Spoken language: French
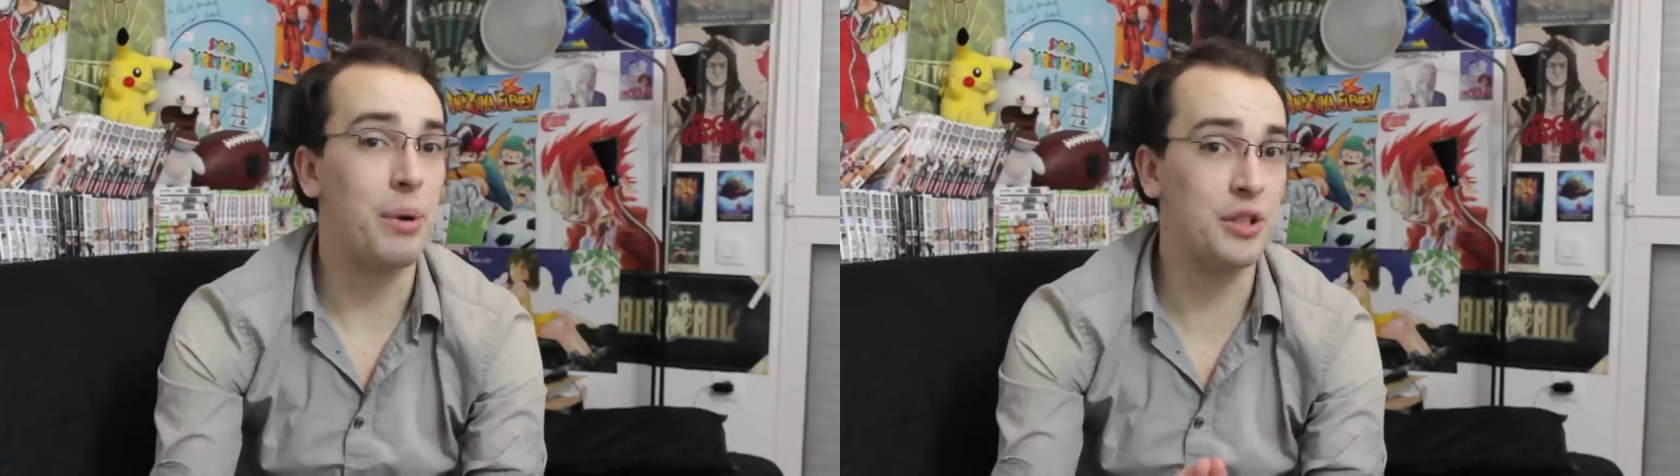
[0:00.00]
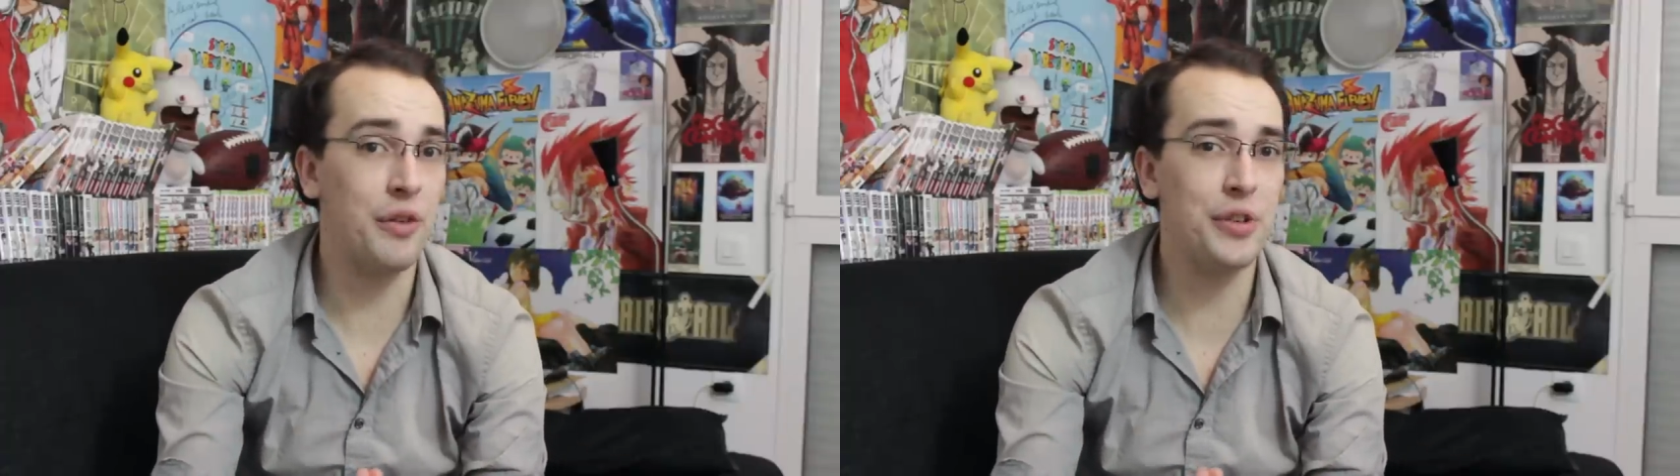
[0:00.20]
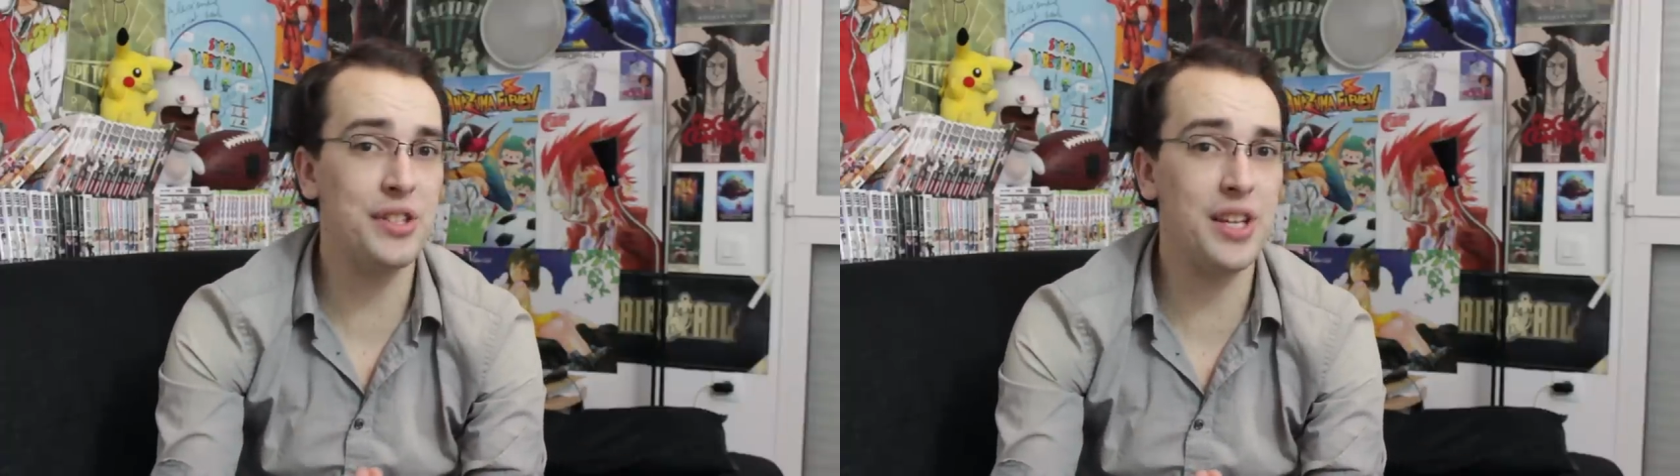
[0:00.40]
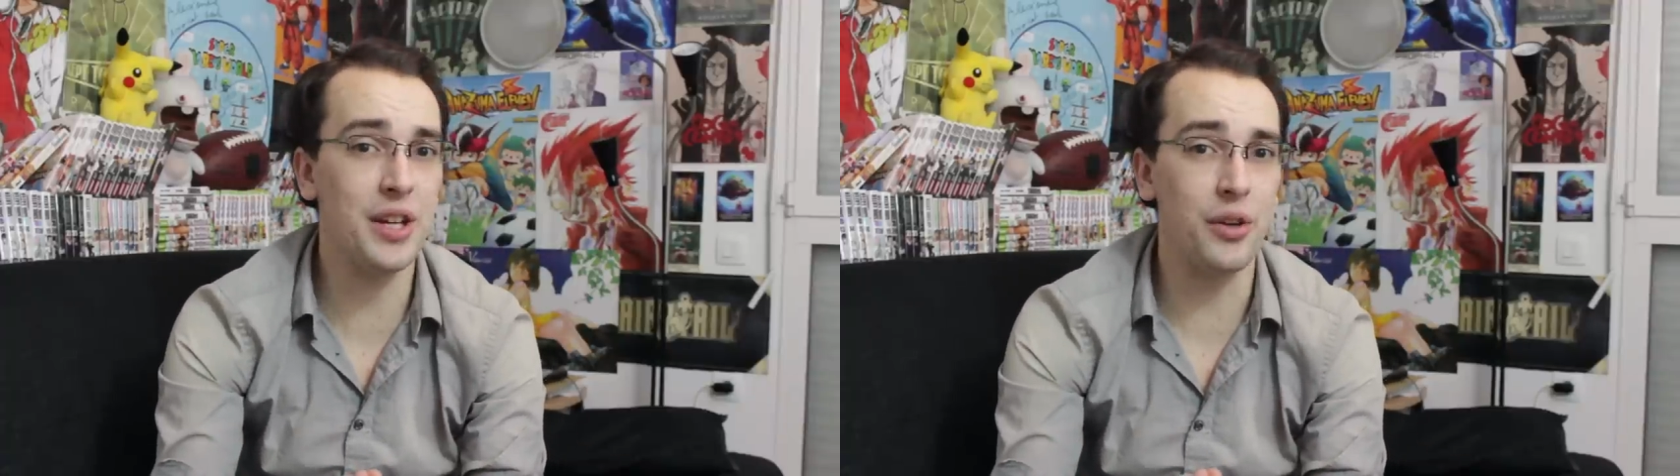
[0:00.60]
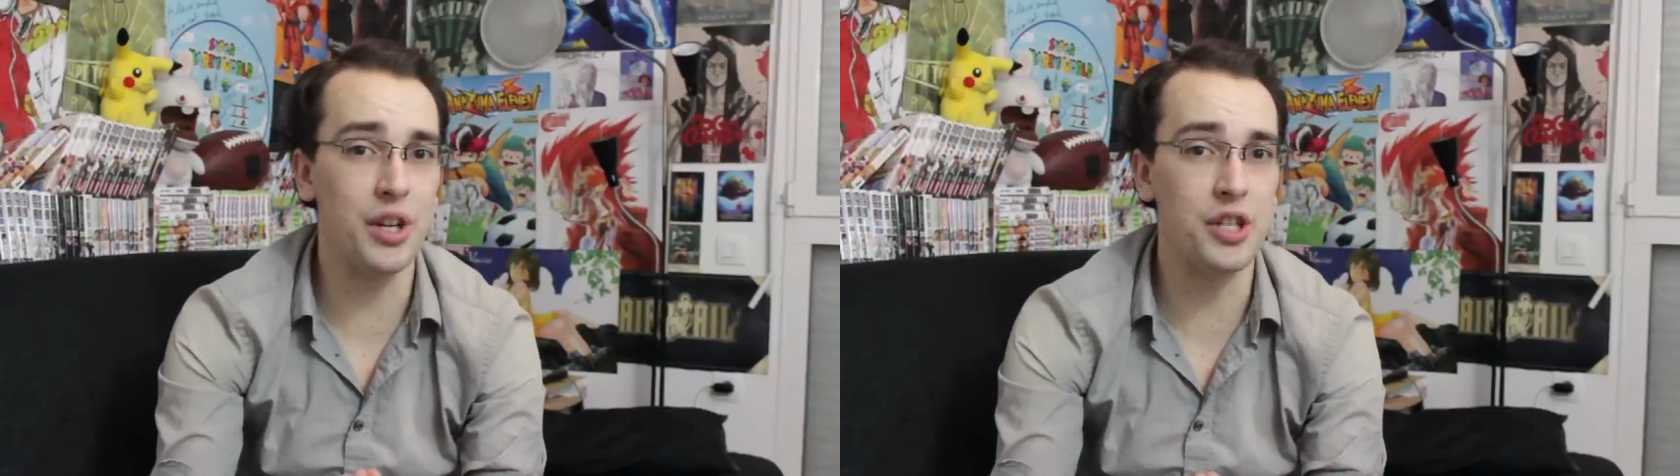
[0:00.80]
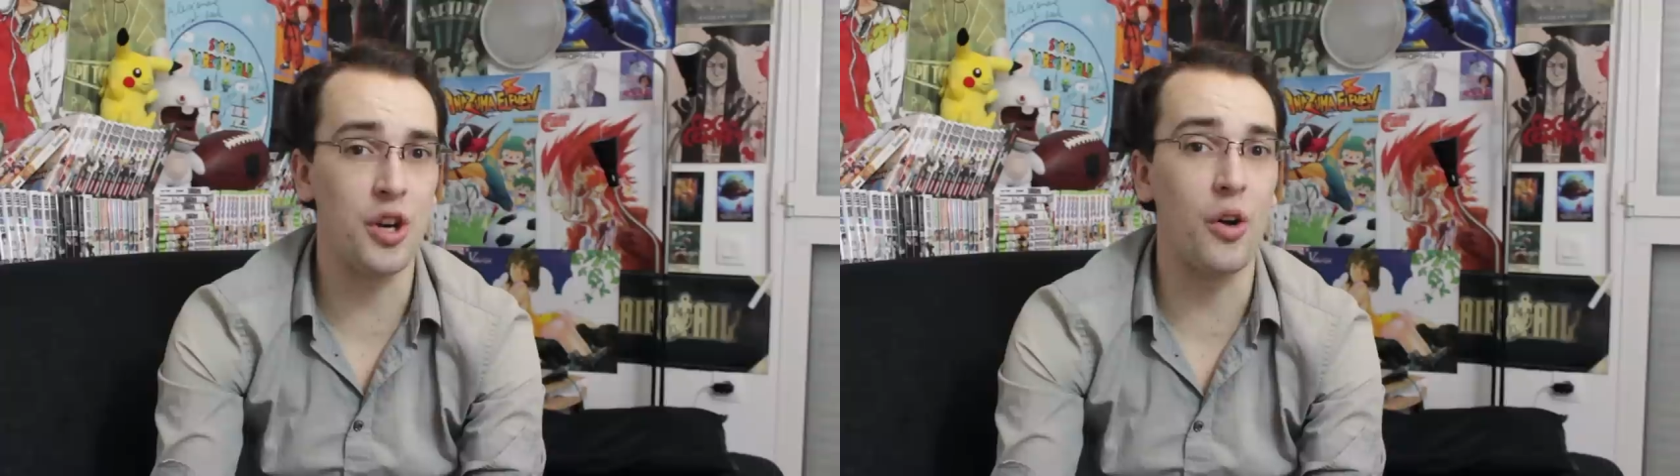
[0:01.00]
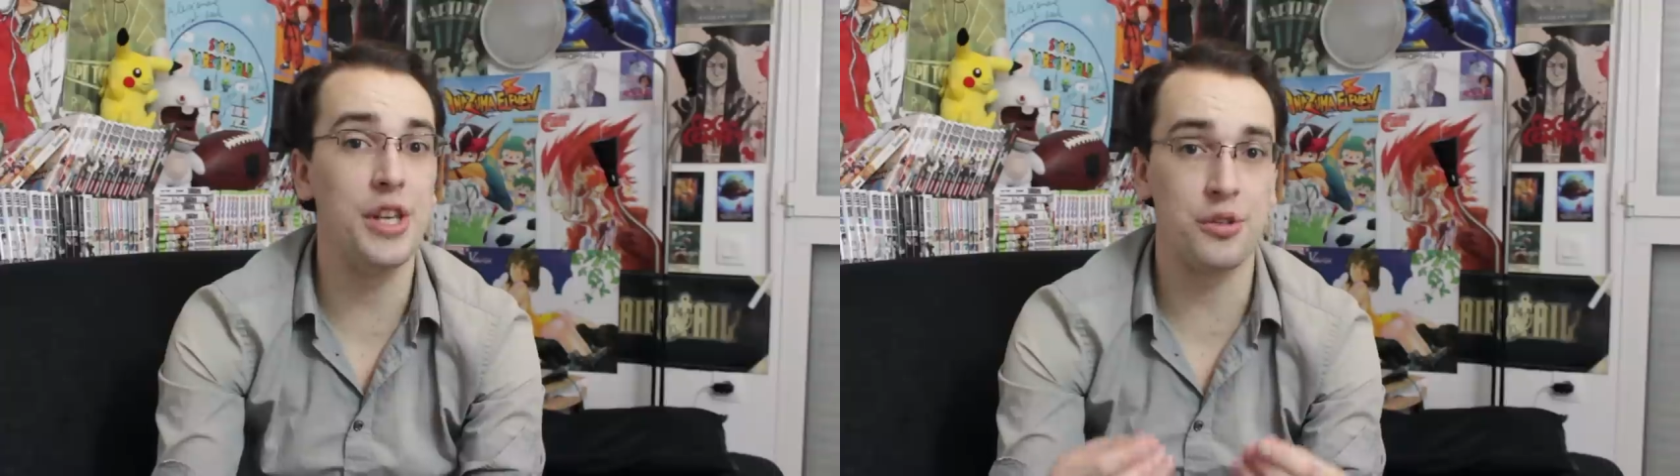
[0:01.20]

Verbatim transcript: Parce que faut se dire que les gens,